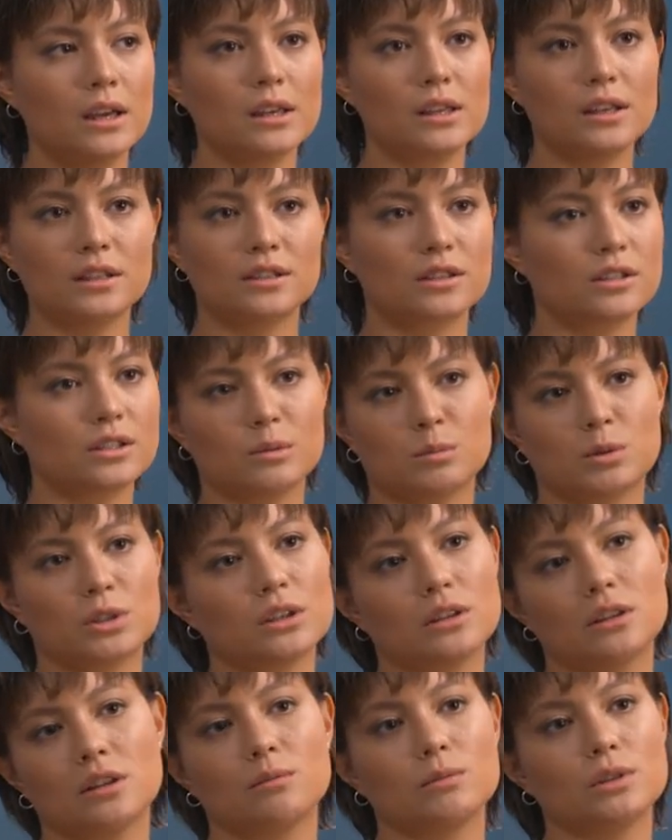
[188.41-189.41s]
jest
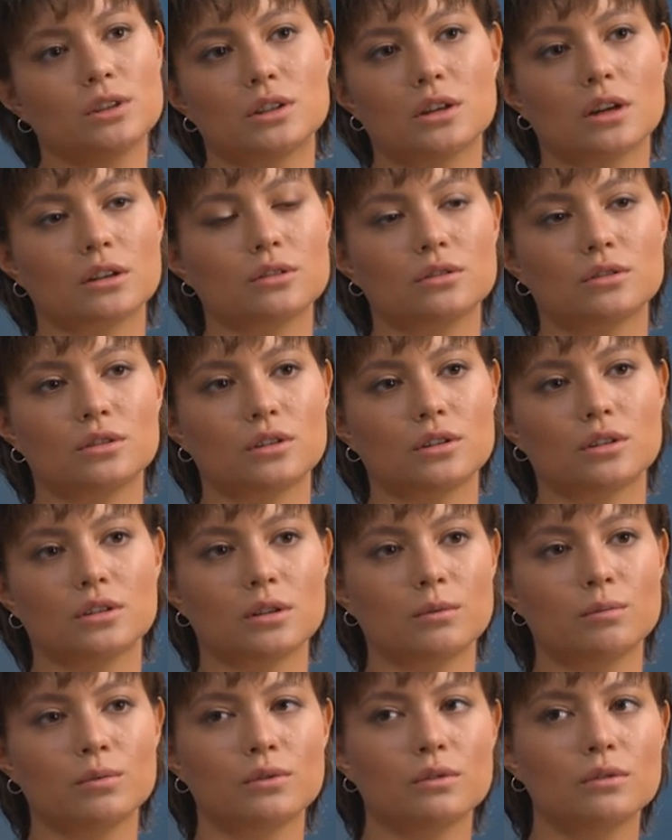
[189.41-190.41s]
czymś innym niż jak to się
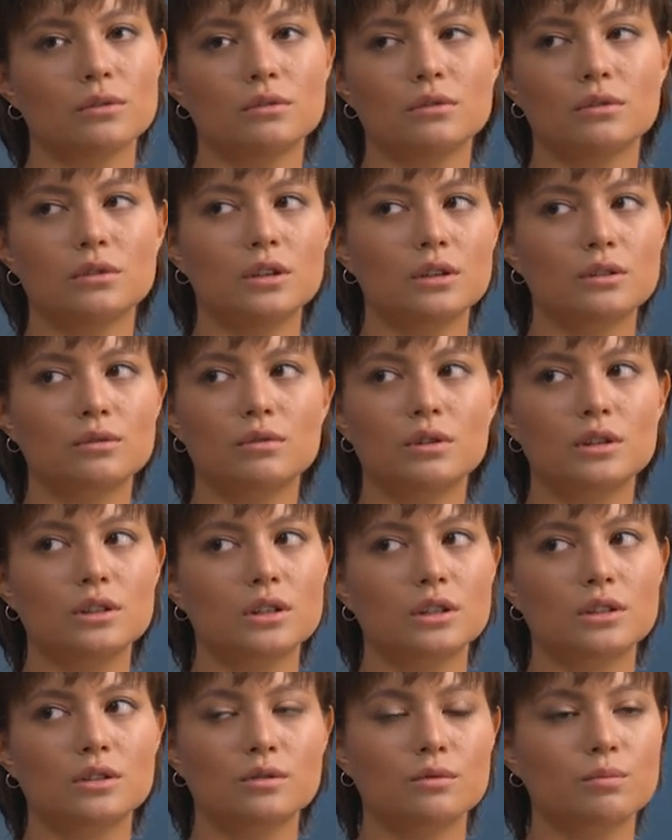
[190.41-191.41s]
czyta, bo niektórych
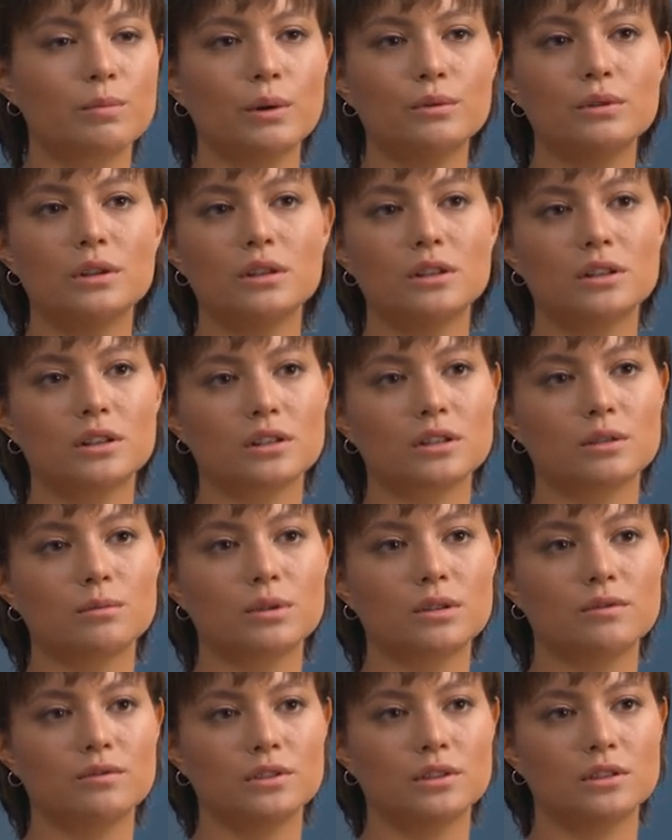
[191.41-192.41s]
rzeczy zupełnie nie da się
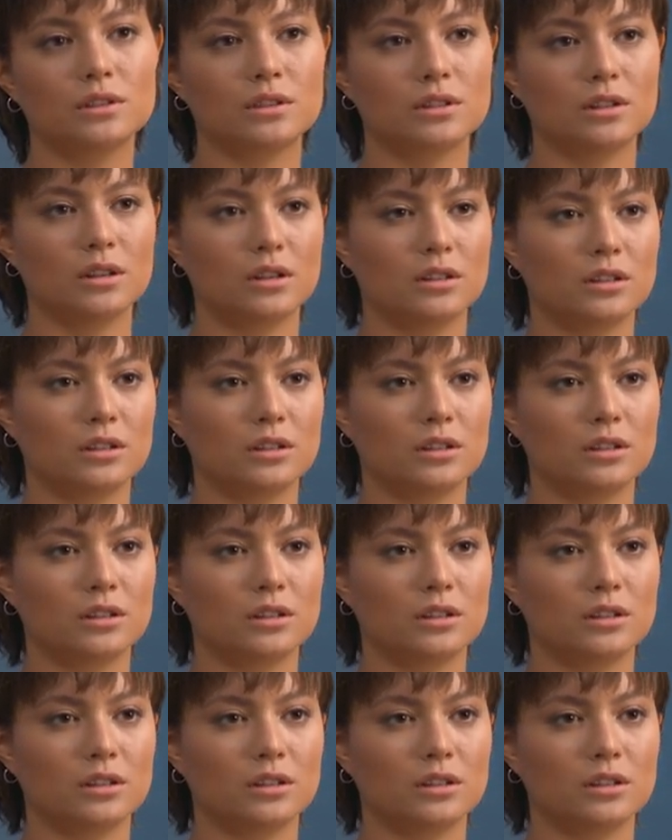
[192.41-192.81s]
przewidzieć,